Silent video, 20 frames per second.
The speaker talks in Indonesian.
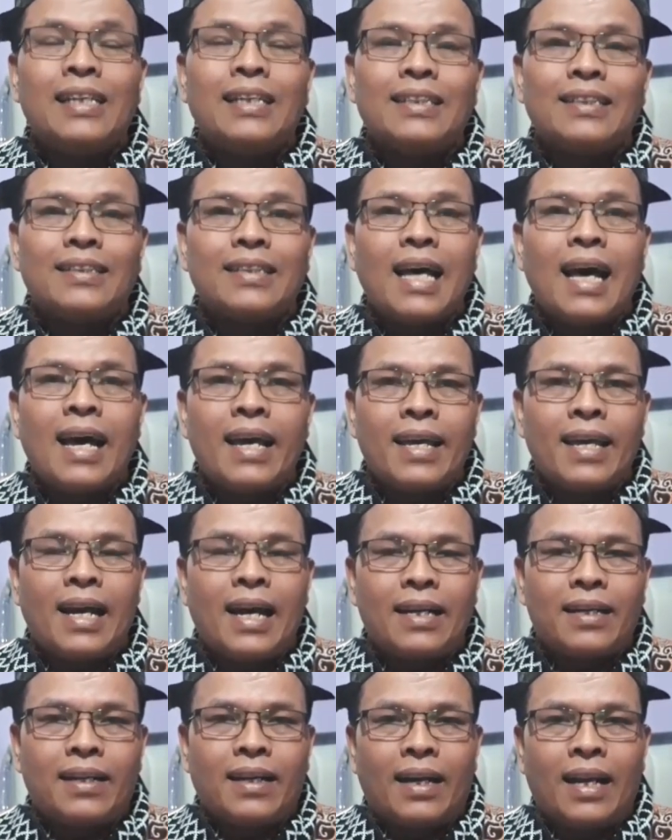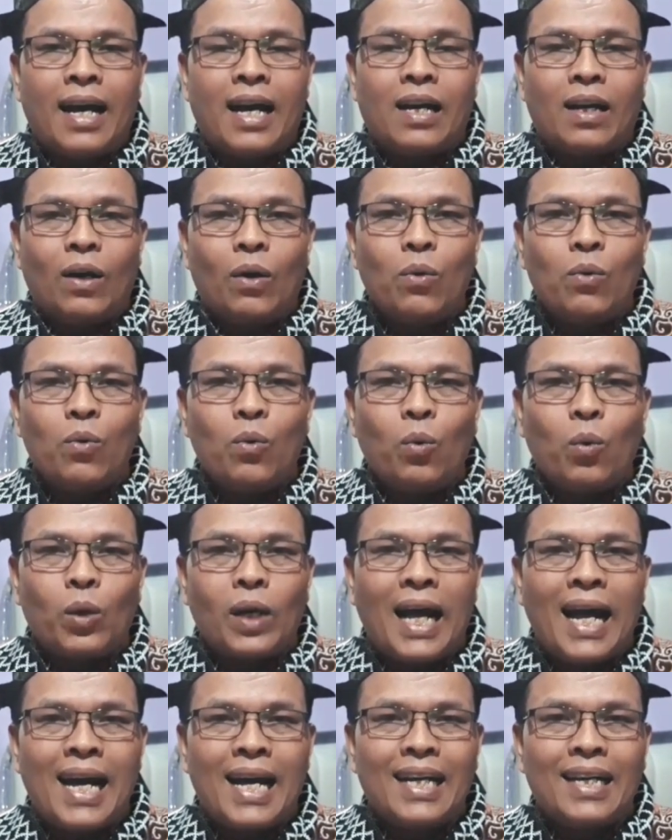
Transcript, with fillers: Saya adalah lurah